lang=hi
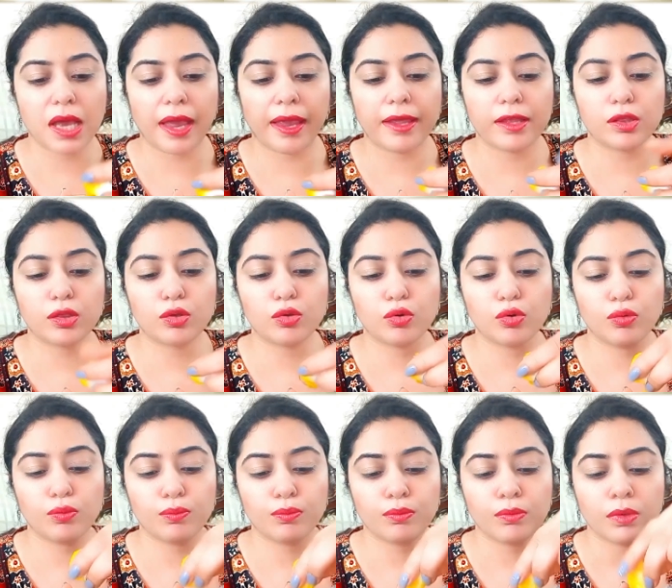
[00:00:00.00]
चाहें तो
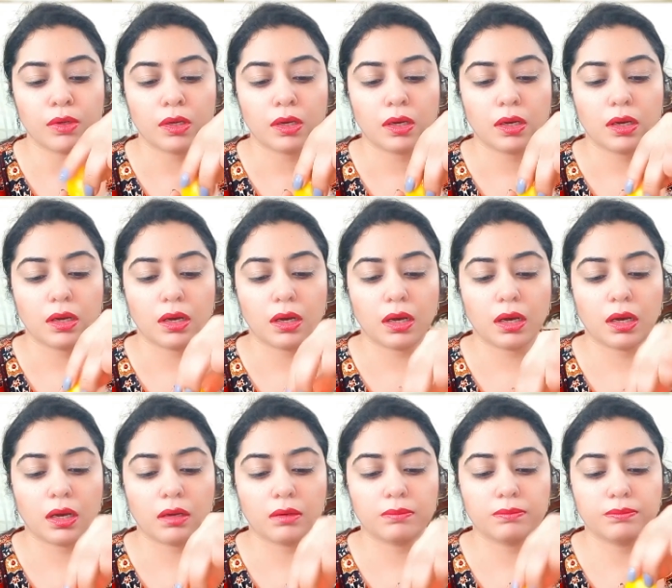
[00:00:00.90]

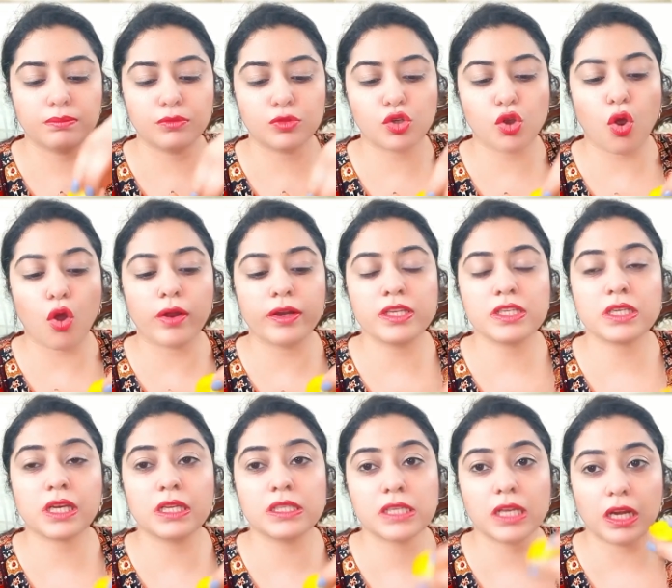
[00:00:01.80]
जो ऑरेंज
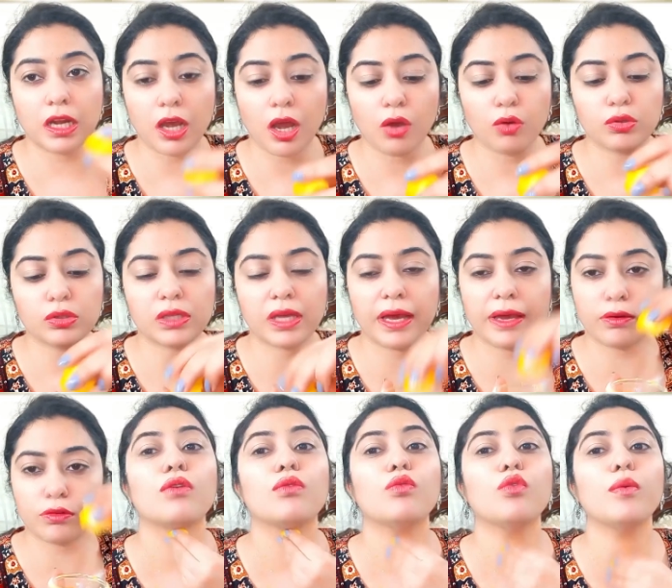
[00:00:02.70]
का छिलका होता है
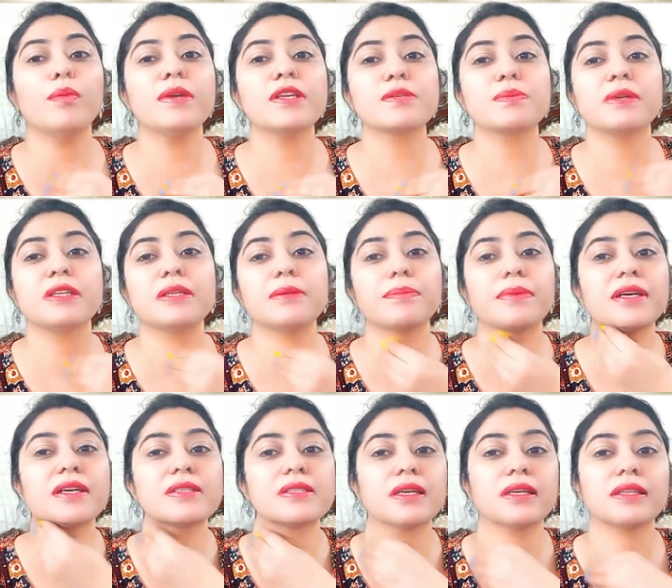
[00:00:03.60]
वो भी इसमें डिप
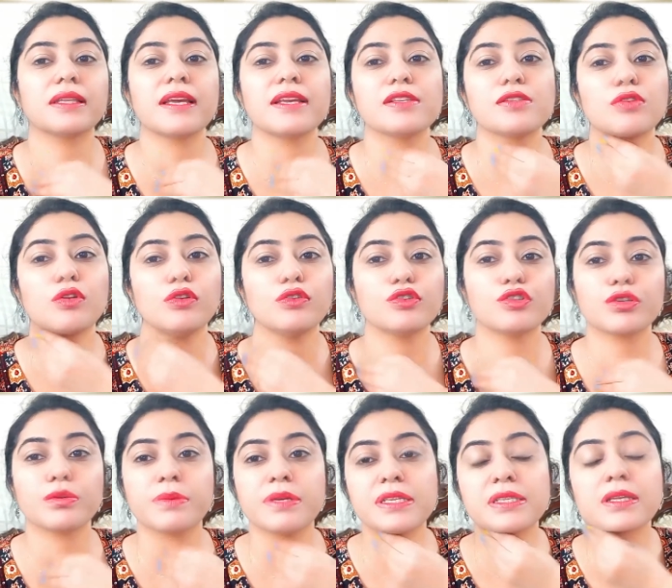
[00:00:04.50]
कर सकते हैं इस
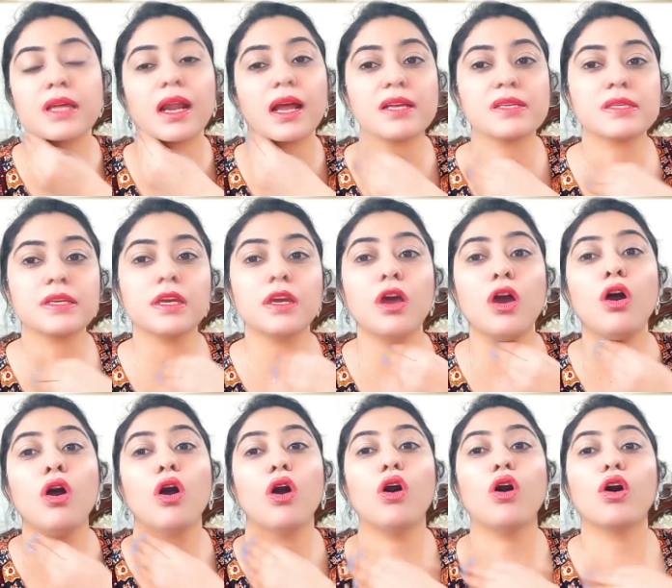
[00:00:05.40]
सॉल्यूशन में इस तरह से
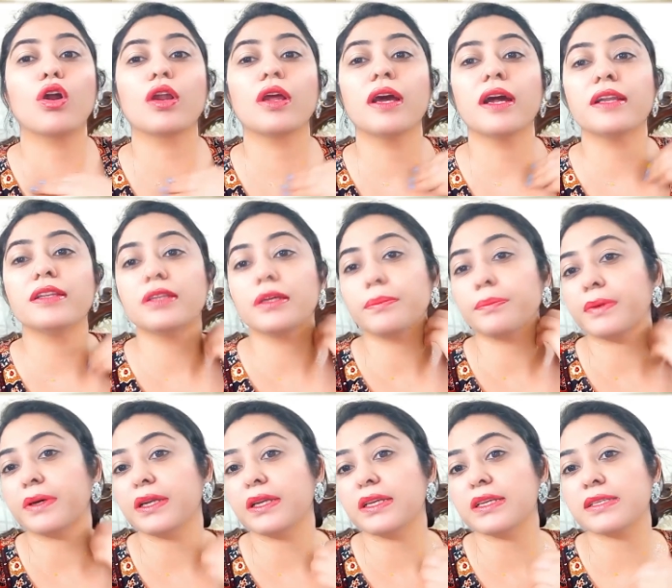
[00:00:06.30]
और गर्दन
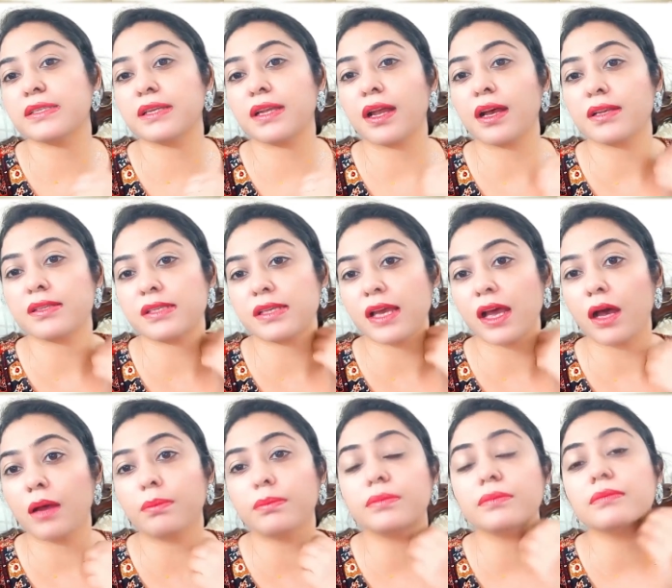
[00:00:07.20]
पर इस तरह से
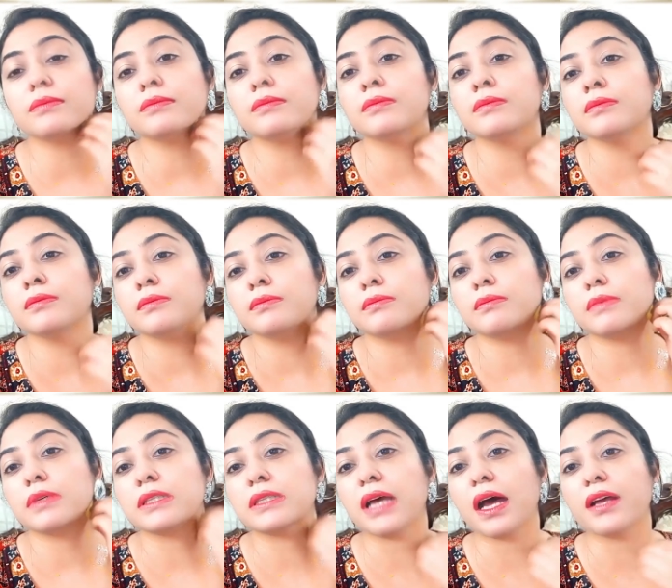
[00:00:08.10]
आप
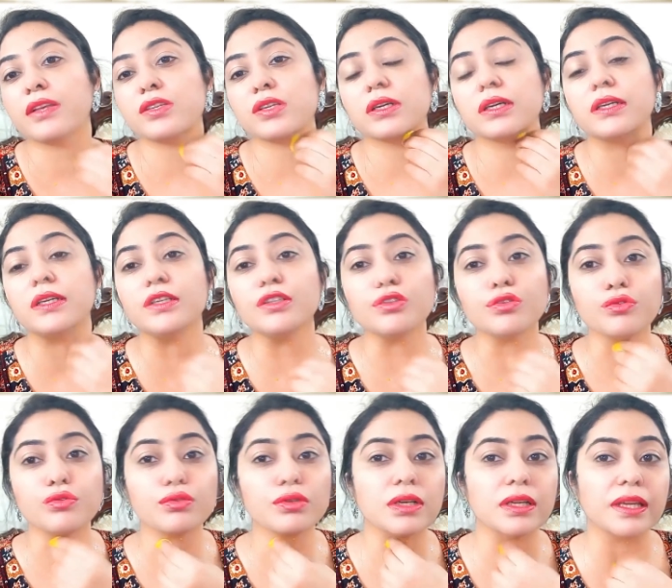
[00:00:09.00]
मसाज करनी
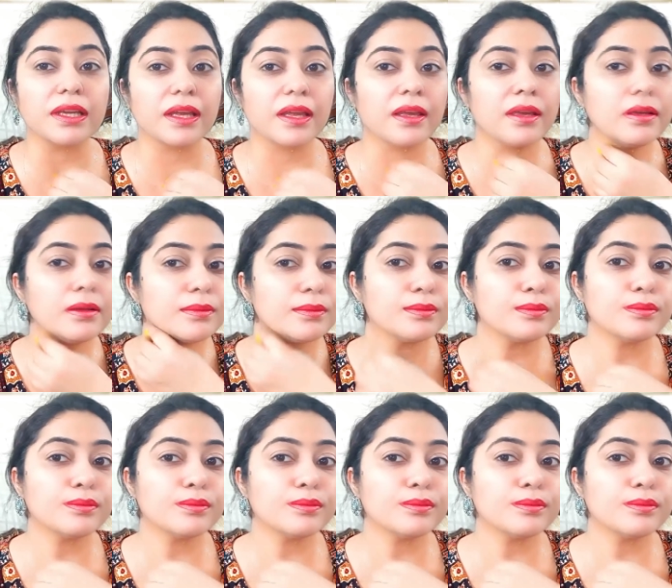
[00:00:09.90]
शुरू करेंगे